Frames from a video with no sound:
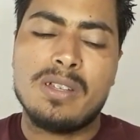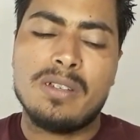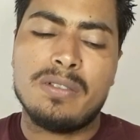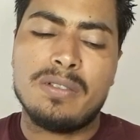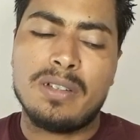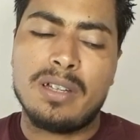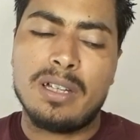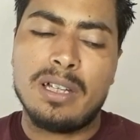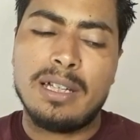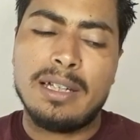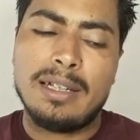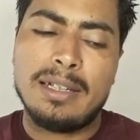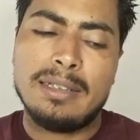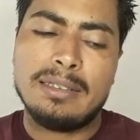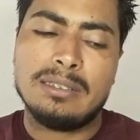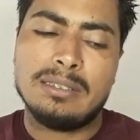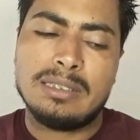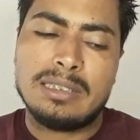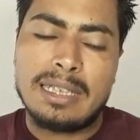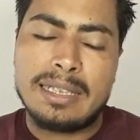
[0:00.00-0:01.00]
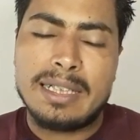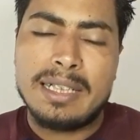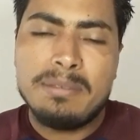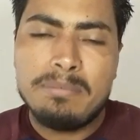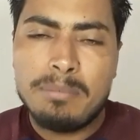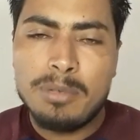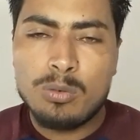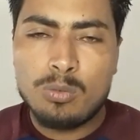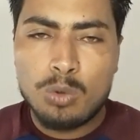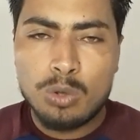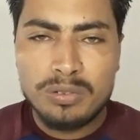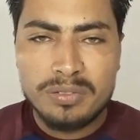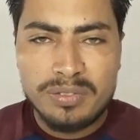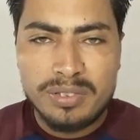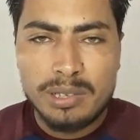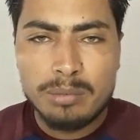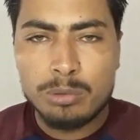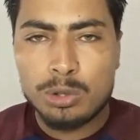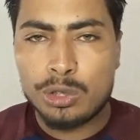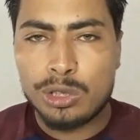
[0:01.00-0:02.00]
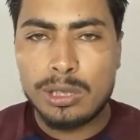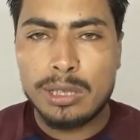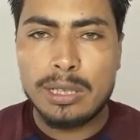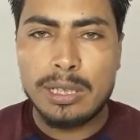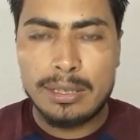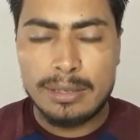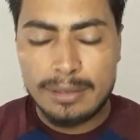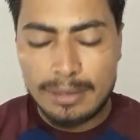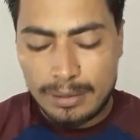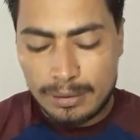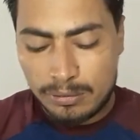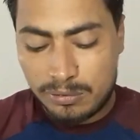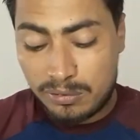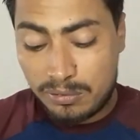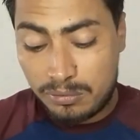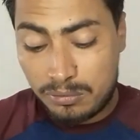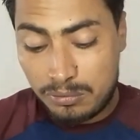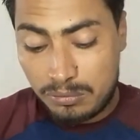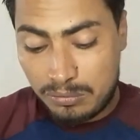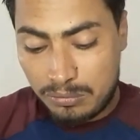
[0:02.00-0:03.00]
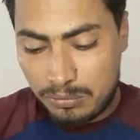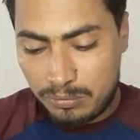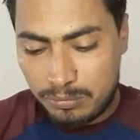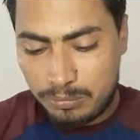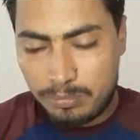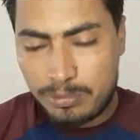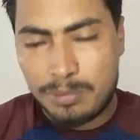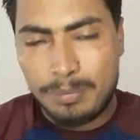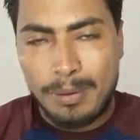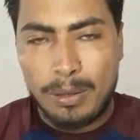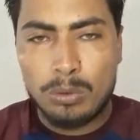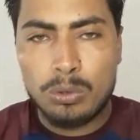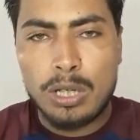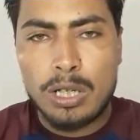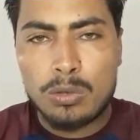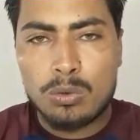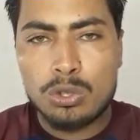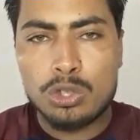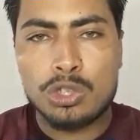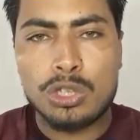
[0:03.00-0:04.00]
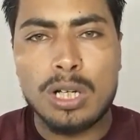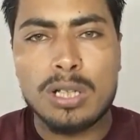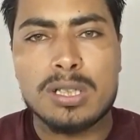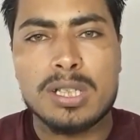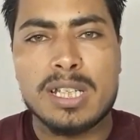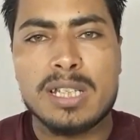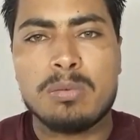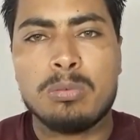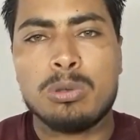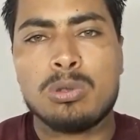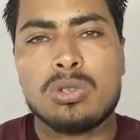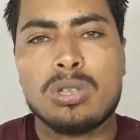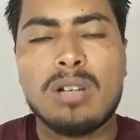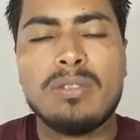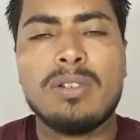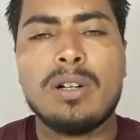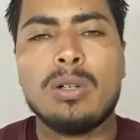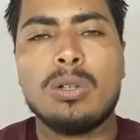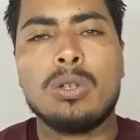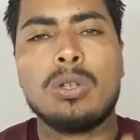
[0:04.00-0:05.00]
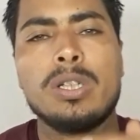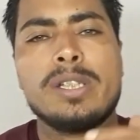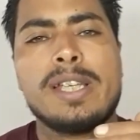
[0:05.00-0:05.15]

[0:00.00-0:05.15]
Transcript: فاكيد بيكون في مشكله او مش معقوله يكون شخص اسمه مصطفى ويروح